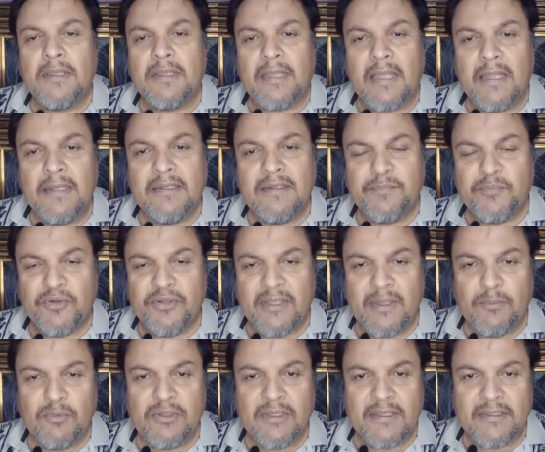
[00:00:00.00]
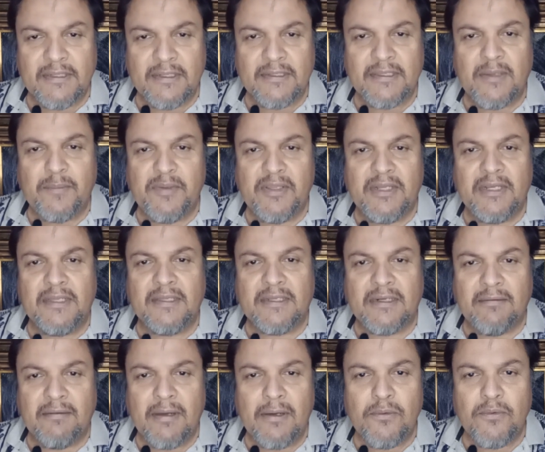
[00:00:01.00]
que si podíamos hacer también el
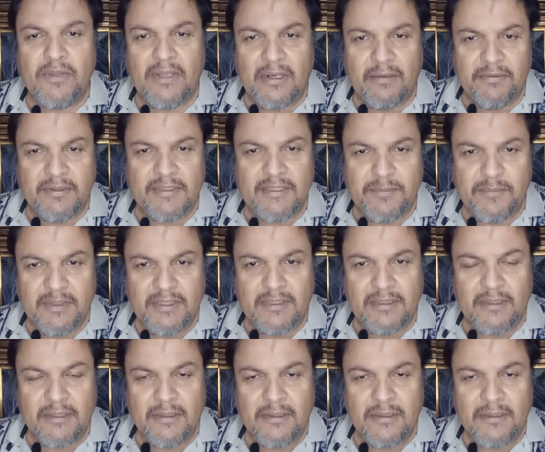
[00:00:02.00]
trabajo de la vestimenta.